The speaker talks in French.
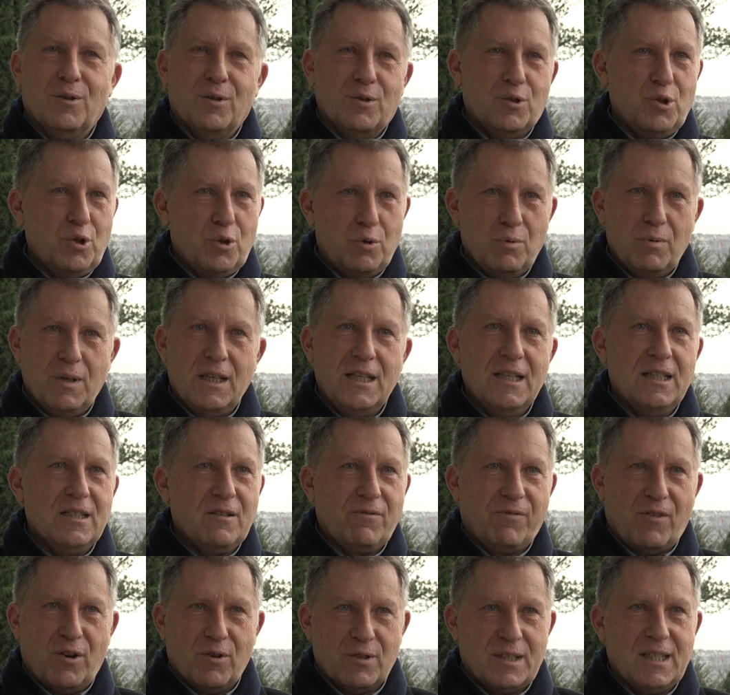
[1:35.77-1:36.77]

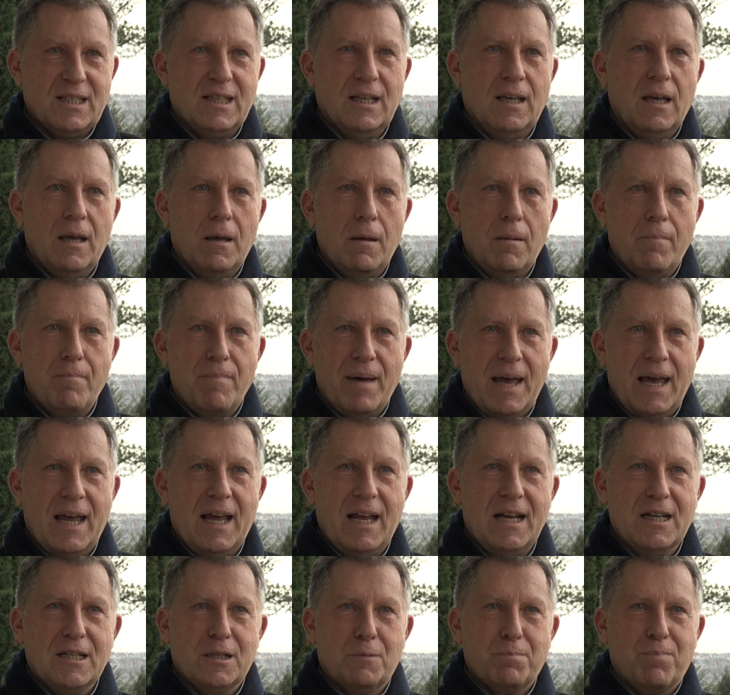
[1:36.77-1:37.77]
Suisses, Français,
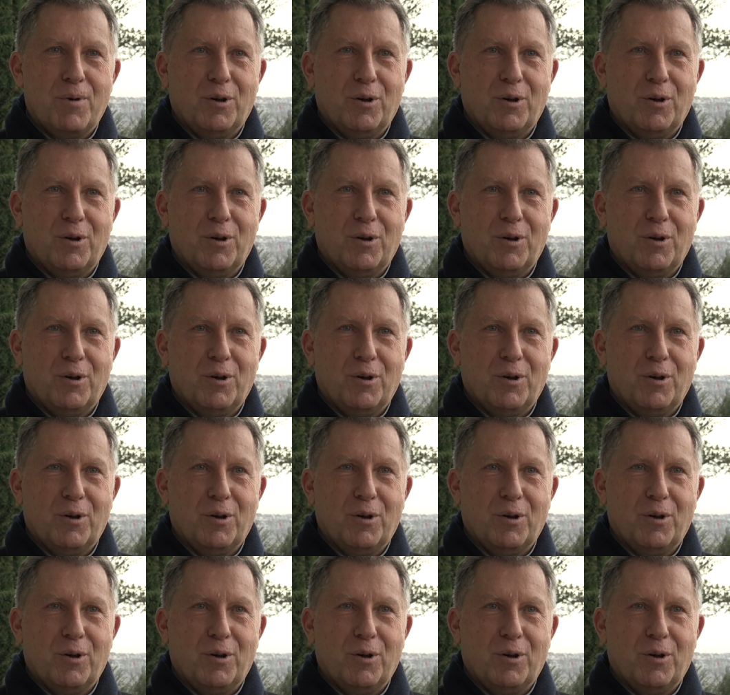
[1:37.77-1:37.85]
Belges,